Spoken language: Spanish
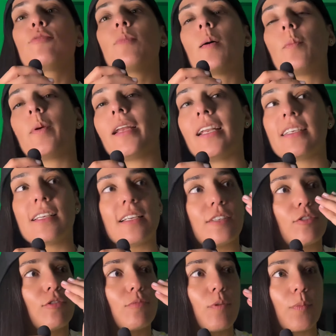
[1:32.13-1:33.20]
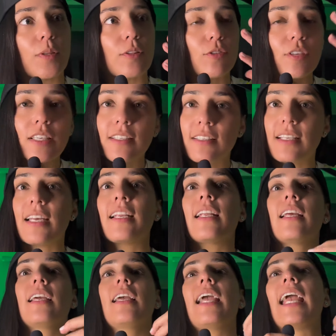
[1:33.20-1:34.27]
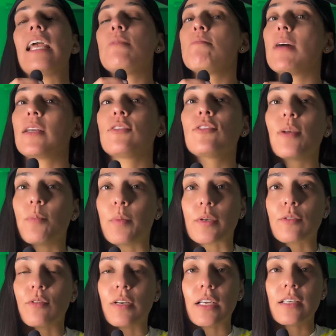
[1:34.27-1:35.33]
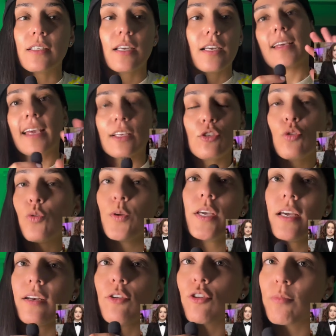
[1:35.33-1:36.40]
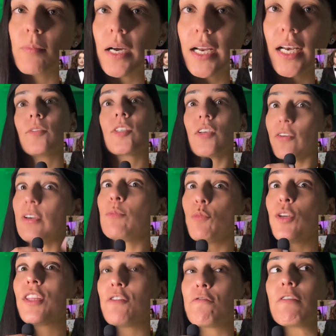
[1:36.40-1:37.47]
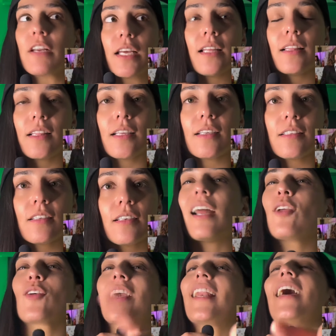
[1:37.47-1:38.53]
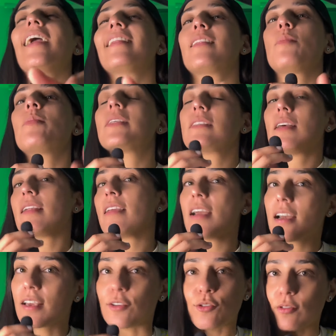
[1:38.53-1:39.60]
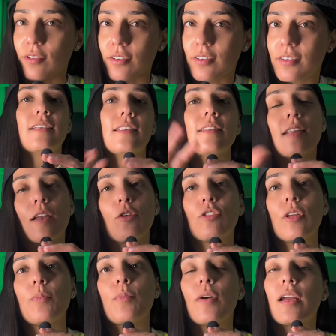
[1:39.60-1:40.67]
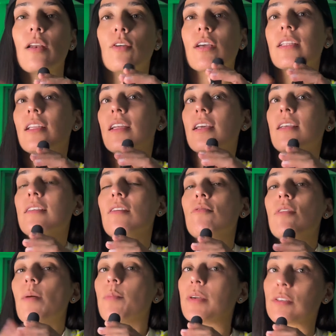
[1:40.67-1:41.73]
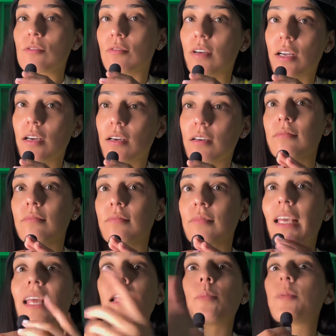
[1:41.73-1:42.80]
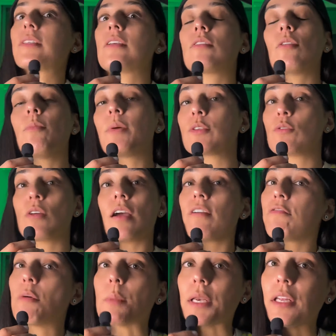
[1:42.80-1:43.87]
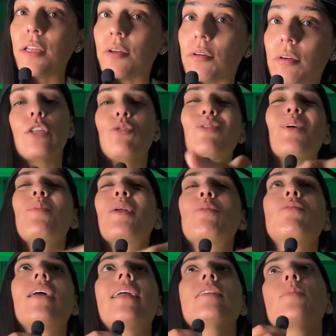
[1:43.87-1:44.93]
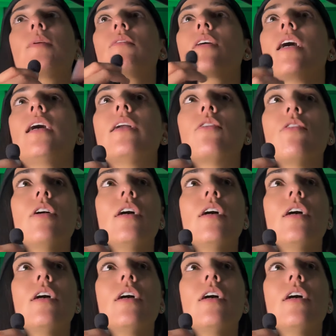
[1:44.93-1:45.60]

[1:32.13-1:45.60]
papeles en estos momentos estén en manos de personas que en su vida normal se ven muy diferentes a lo que la gente pensaría que son. Ese estereotipo de lo que tiene que ser una persona que representa un personaje femenino. Y tú te preguntarás, pero Caro,